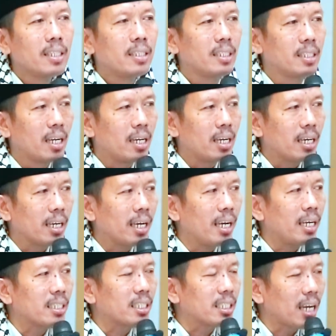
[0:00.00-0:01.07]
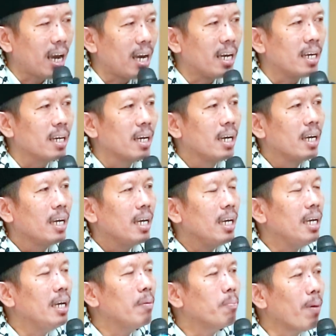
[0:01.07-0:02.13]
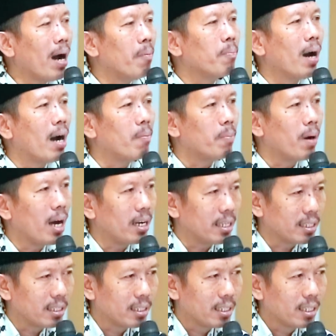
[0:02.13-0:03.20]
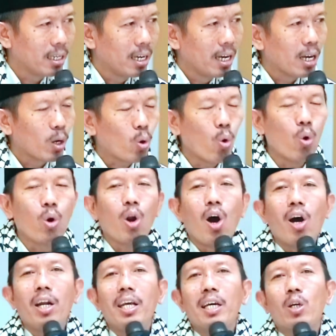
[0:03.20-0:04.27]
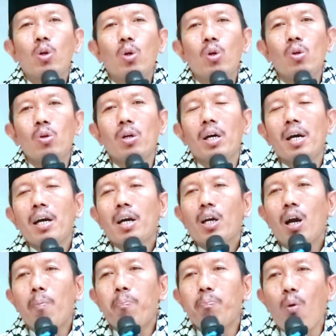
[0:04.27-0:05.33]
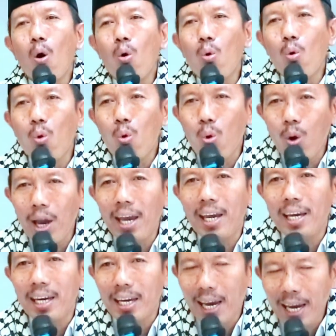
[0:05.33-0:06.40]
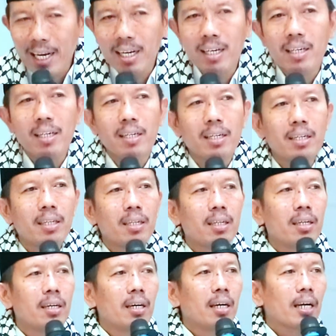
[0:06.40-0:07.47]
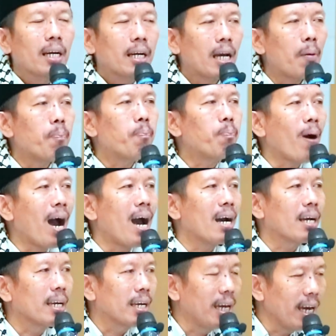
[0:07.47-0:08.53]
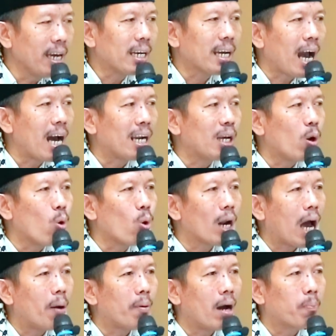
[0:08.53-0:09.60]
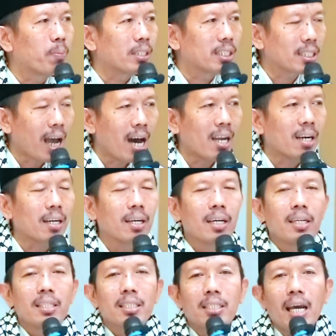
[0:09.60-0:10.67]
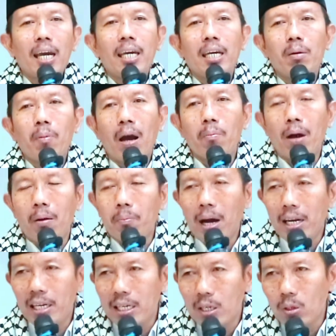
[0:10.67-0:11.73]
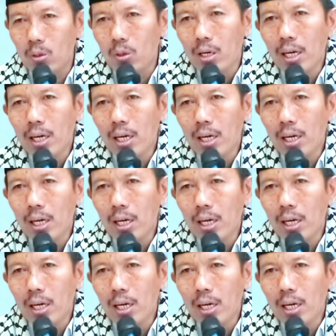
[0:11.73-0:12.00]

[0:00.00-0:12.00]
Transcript: jenenge Syekh Imam Hambali. Kula niku kepengin kepanggih kali ulama besar Syekh Imam Hambali niku.